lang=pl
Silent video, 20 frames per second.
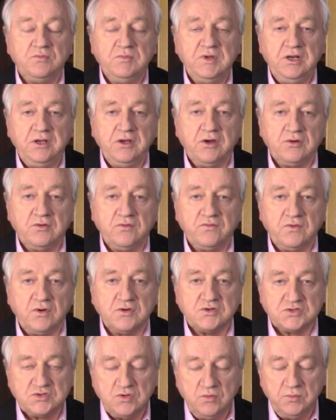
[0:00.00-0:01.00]
milionów
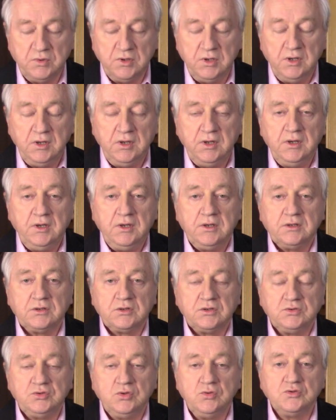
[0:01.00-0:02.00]
osób,
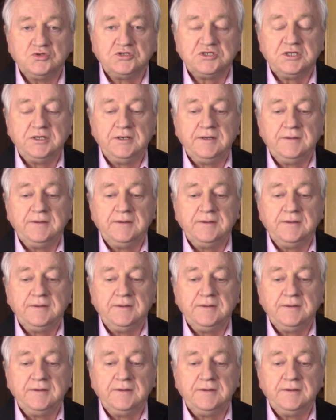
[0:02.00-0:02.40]
którzy